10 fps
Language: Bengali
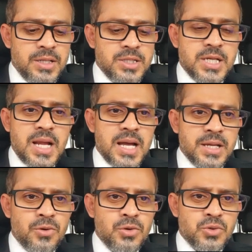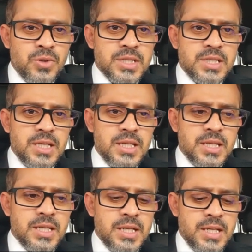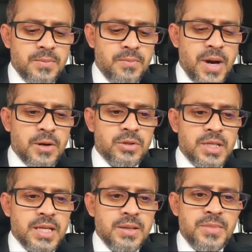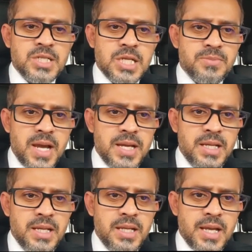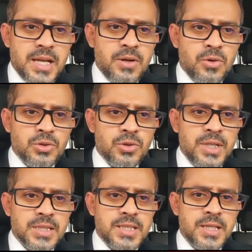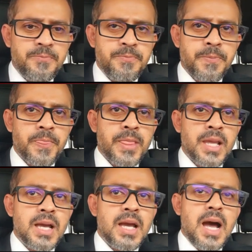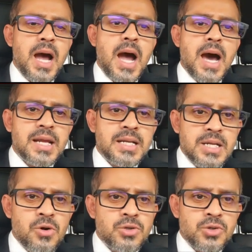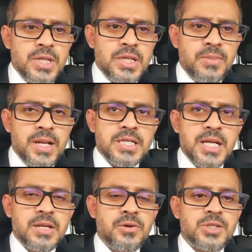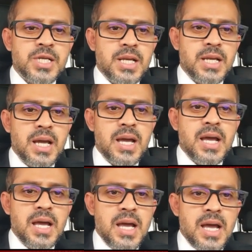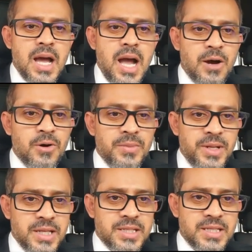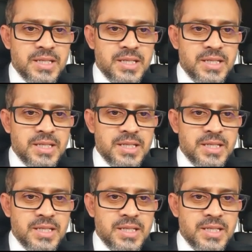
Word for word: যেটা আগেও শুনেছি ভারত থেকে বিশেষ বাহিনী এখানে অংশ নিয়েছে আরেকটা অংশ নিতে পারে সেটা হচ্ছে আওয়ামী লীগ